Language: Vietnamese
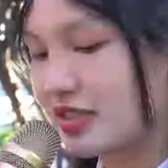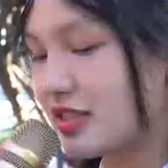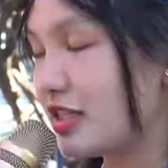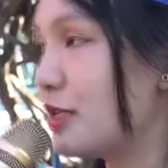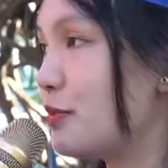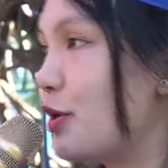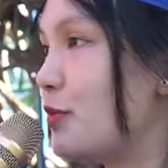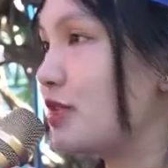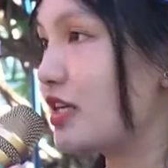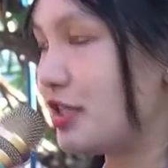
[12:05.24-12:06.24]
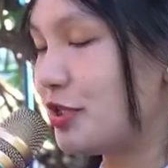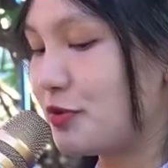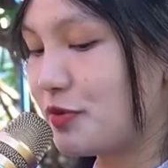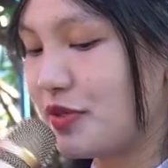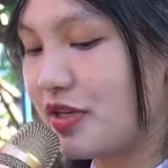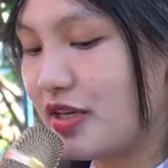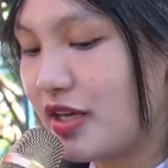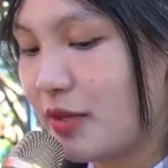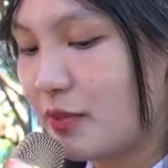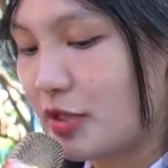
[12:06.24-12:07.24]
đạt chiến sĩ thi đua cơ sở,
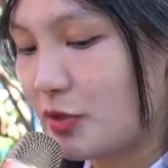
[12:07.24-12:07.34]
một